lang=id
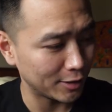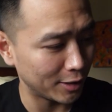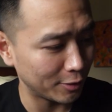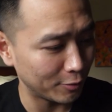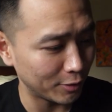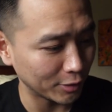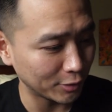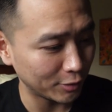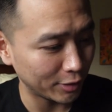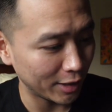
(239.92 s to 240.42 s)

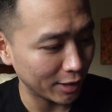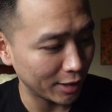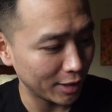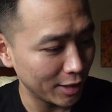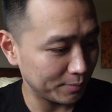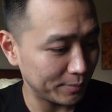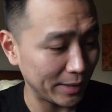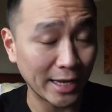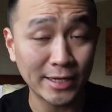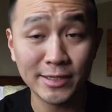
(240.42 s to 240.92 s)
kalkulator yang
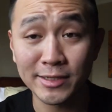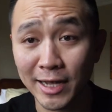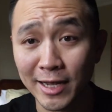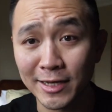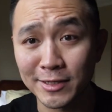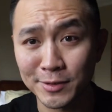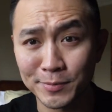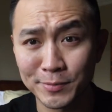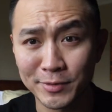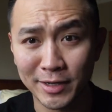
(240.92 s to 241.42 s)

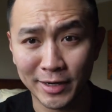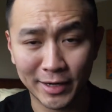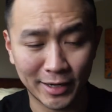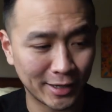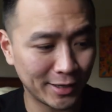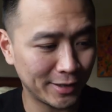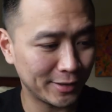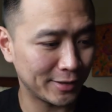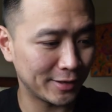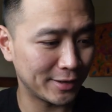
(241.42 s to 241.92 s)
biasa
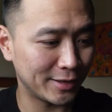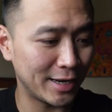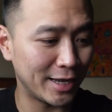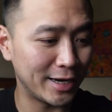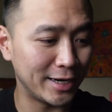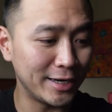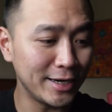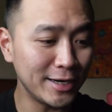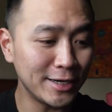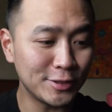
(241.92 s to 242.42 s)
sebenarnya
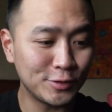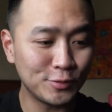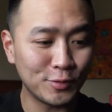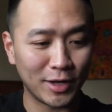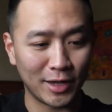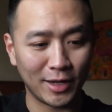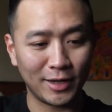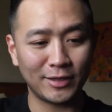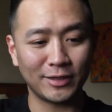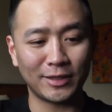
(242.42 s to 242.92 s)
dan ini dijual